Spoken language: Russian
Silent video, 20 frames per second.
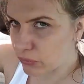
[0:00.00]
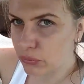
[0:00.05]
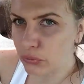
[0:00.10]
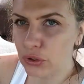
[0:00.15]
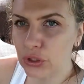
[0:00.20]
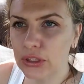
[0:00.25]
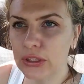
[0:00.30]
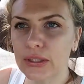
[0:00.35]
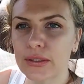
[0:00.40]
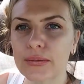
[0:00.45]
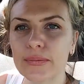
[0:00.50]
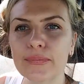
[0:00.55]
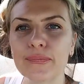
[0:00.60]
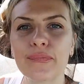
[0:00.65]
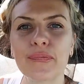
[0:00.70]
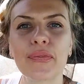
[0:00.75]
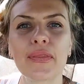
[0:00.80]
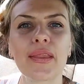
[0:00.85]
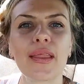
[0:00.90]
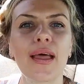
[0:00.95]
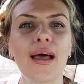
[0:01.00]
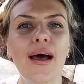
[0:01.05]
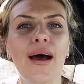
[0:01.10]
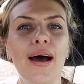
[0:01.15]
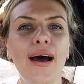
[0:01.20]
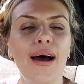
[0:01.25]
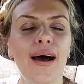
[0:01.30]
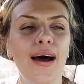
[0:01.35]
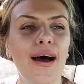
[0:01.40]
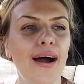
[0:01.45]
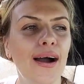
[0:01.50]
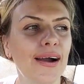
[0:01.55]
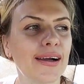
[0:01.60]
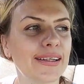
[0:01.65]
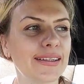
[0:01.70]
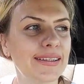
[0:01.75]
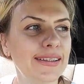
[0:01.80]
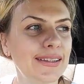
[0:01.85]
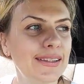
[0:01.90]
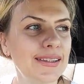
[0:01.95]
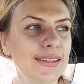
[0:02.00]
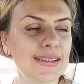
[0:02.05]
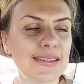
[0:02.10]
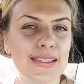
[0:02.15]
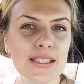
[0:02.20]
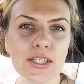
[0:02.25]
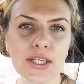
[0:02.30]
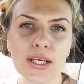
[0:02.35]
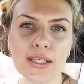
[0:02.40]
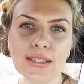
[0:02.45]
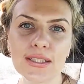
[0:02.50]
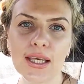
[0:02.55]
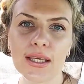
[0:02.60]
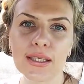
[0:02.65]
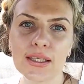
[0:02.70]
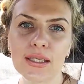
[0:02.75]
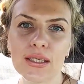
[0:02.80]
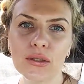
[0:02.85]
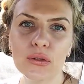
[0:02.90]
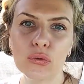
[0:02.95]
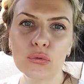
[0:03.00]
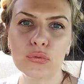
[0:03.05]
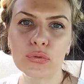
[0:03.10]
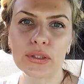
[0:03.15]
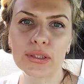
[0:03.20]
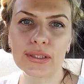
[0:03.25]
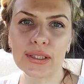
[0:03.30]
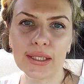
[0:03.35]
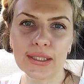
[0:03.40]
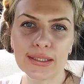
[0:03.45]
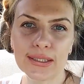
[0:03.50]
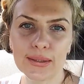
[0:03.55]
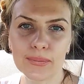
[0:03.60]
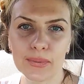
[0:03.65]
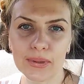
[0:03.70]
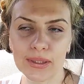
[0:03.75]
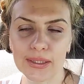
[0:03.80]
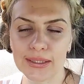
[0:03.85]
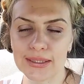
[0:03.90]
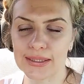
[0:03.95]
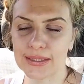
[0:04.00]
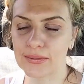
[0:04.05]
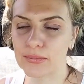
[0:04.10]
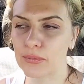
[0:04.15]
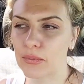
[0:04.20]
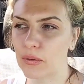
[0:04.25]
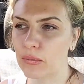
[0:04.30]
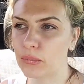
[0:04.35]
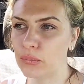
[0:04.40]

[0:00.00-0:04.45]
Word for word: кушать. И сейчас я еду в китайский магазин.